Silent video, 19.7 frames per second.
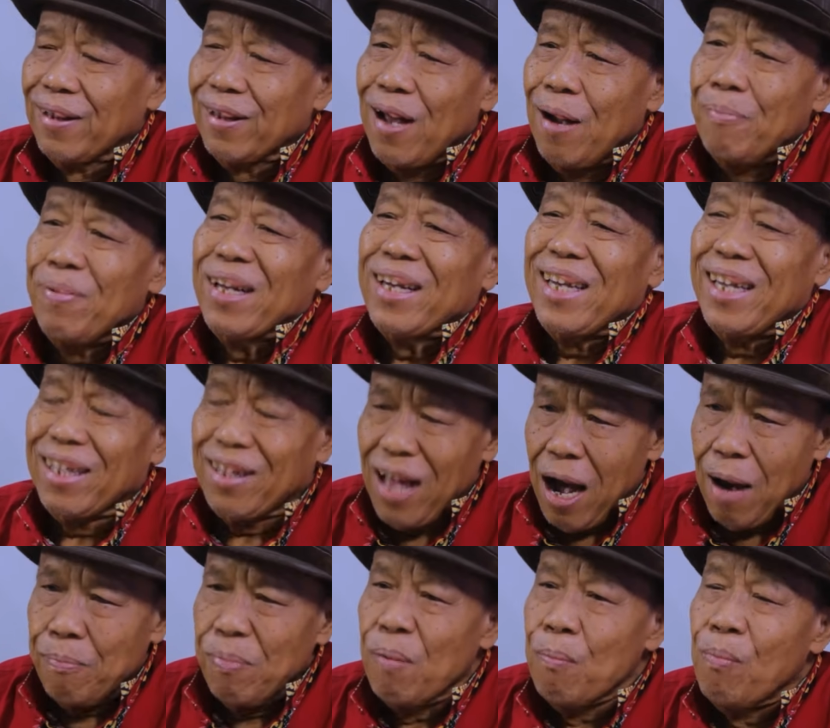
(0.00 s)
Tapi
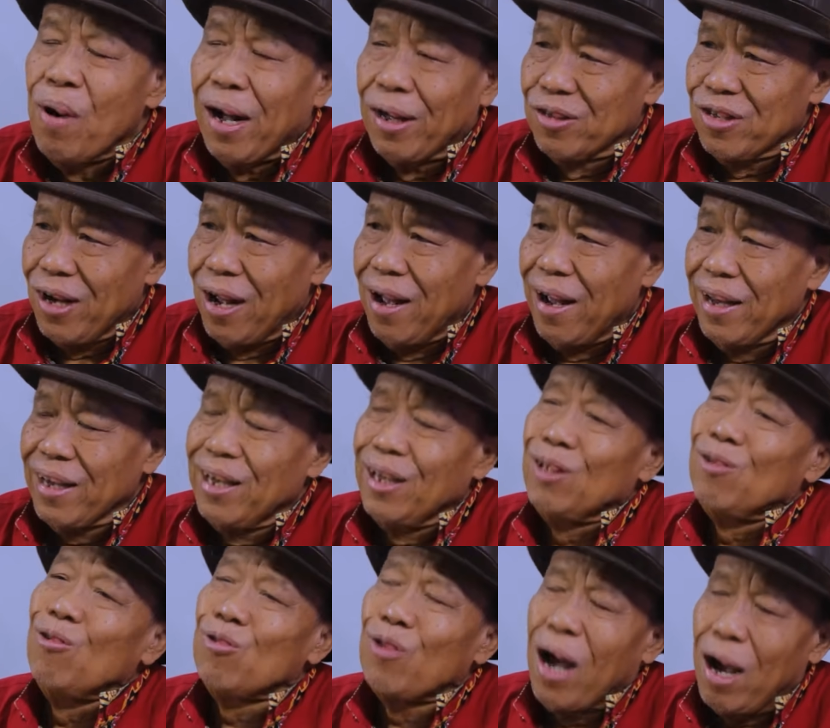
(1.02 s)
kita pembaca
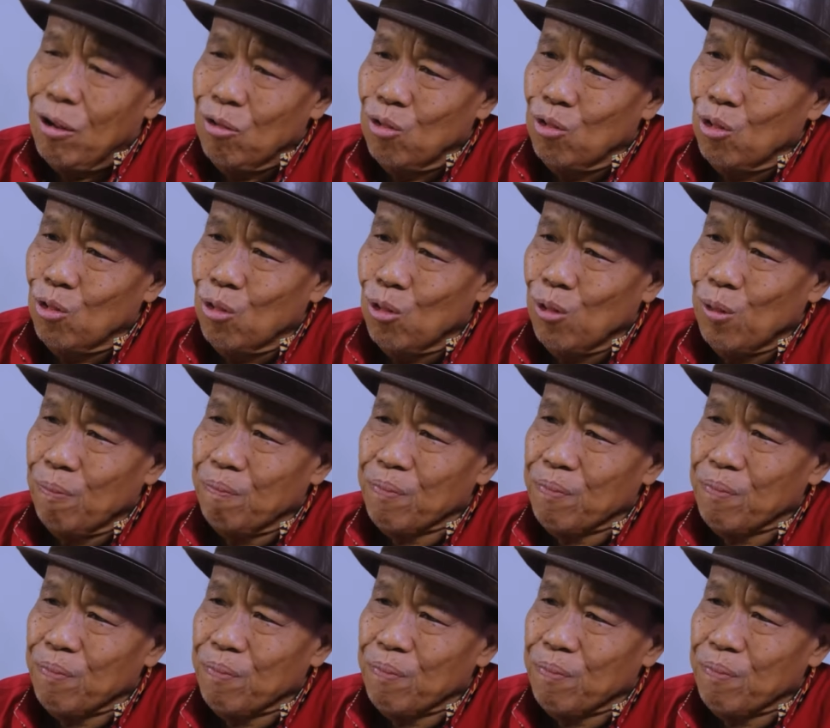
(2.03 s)
itu tahu